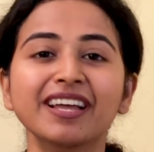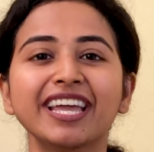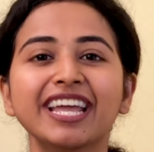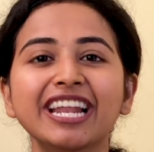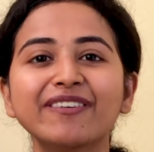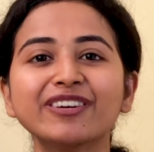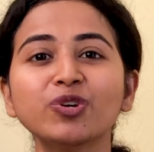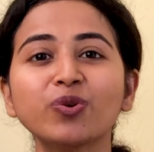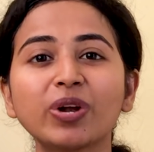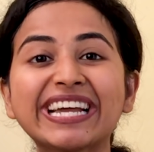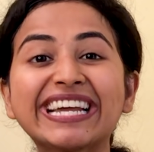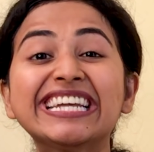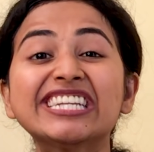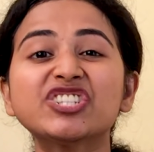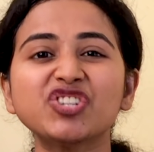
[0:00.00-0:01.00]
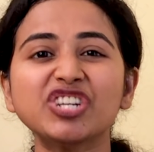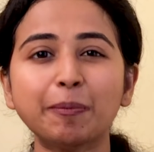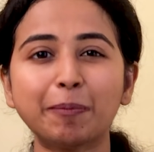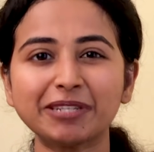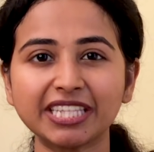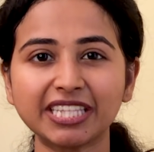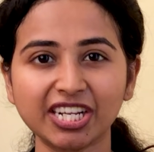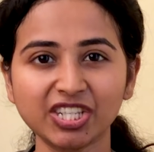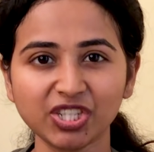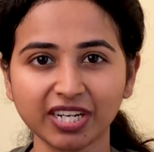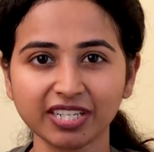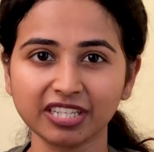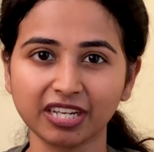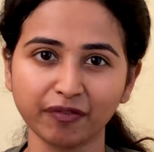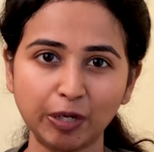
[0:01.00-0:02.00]
இல்லை வந்து உங்களுக்கு ஹிஸ்ட்ரியை பற்றி
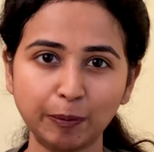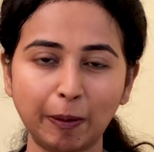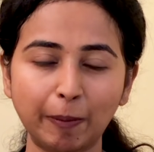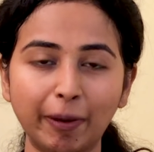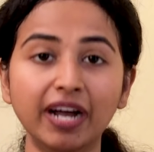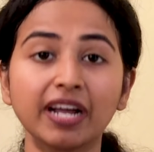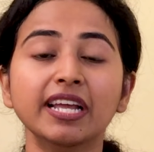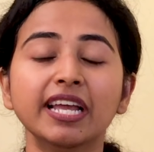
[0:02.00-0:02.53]
தெரிஞ்சுக்கிறதுக்கு விருப்பமா